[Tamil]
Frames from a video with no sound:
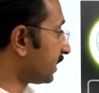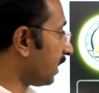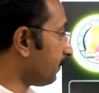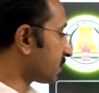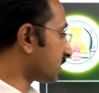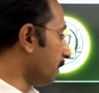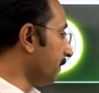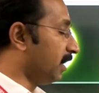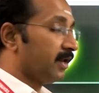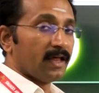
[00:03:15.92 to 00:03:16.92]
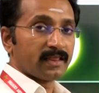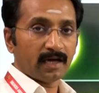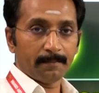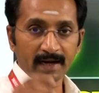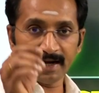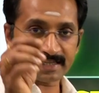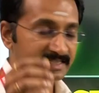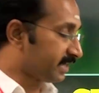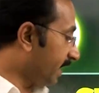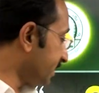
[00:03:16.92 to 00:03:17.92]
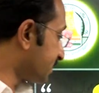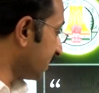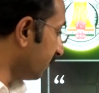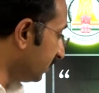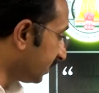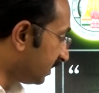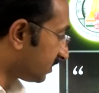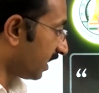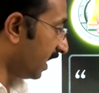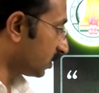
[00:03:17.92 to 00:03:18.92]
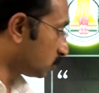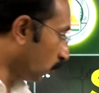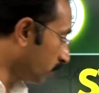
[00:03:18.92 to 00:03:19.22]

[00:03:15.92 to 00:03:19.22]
மட்டும் இல்லாமல் தமிழ் தமிழில் ஸ்டேட் செவன்டீன்த் ரேங்க்